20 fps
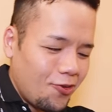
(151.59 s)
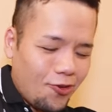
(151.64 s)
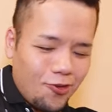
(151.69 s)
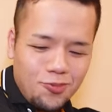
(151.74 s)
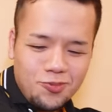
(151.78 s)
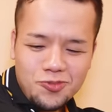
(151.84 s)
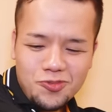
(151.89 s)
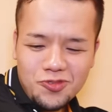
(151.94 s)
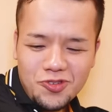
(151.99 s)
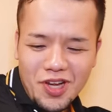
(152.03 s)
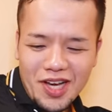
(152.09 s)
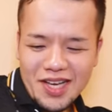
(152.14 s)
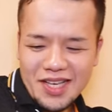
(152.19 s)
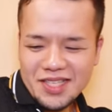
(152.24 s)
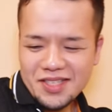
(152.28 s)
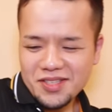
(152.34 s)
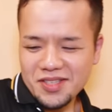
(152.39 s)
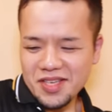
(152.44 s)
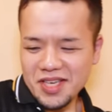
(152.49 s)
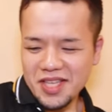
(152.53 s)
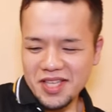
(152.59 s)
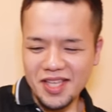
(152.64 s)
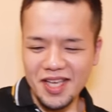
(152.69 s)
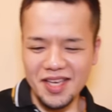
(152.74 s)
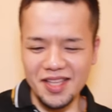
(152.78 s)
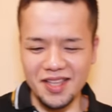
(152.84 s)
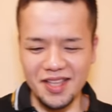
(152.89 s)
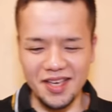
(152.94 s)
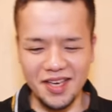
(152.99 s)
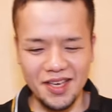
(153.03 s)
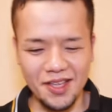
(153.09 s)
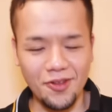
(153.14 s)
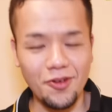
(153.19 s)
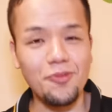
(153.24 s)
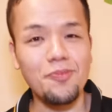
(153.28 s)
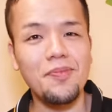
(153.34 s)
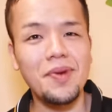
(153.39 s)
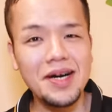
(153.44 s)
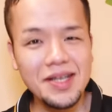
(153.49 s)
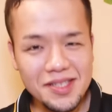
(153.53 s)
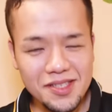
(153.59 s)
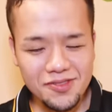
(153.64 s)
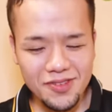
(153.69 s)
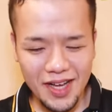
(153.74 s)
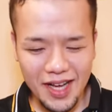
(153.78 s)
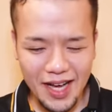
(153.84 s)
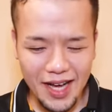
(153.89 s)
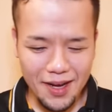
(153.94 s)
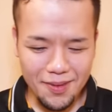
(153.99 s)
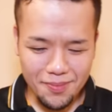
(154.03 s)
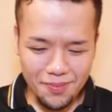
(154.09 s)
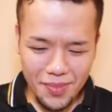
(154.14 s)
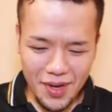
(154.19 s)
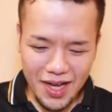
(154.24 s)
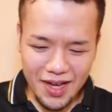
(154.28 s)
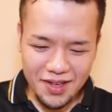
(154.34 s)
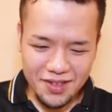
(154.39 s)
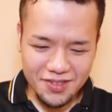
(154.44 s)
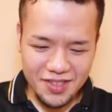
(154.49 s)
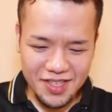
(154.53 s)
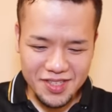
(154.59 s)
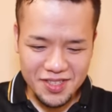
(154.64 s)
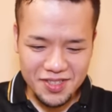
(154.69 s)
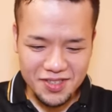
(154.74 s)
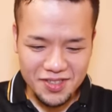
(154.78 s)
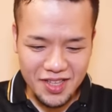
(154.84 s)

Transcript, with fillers: オムライスいきたいんだけど、まずはハンバーグです